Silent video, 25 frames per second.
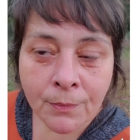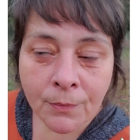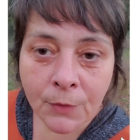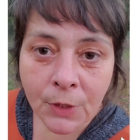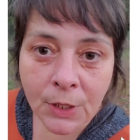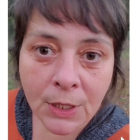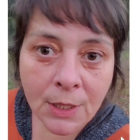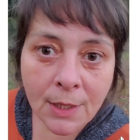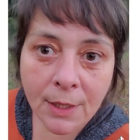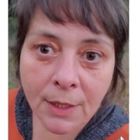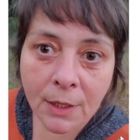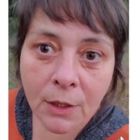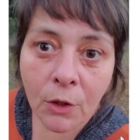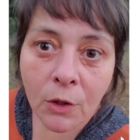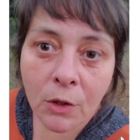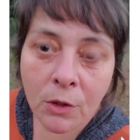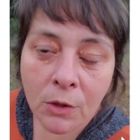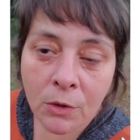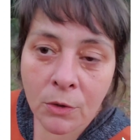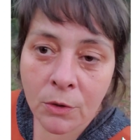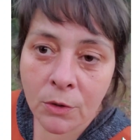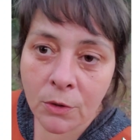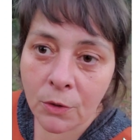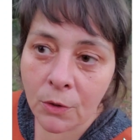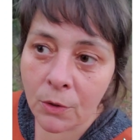Il est
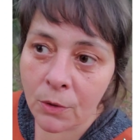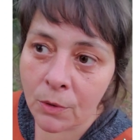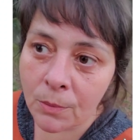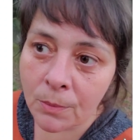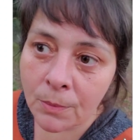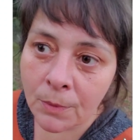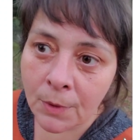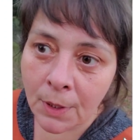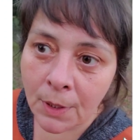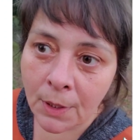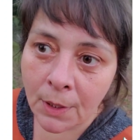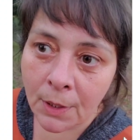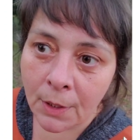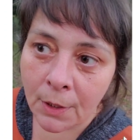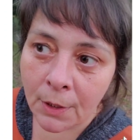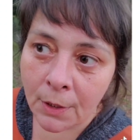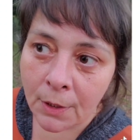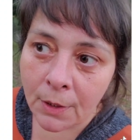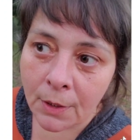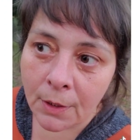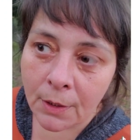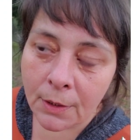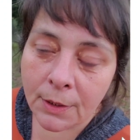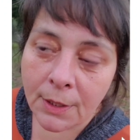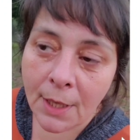grand temps
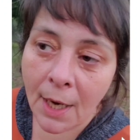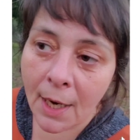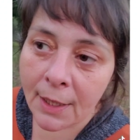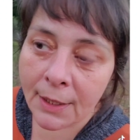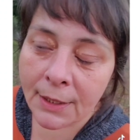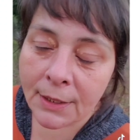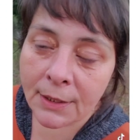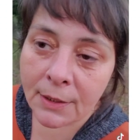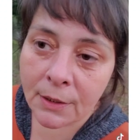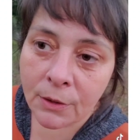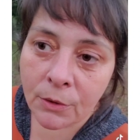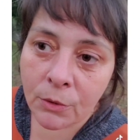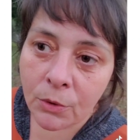d'arrêter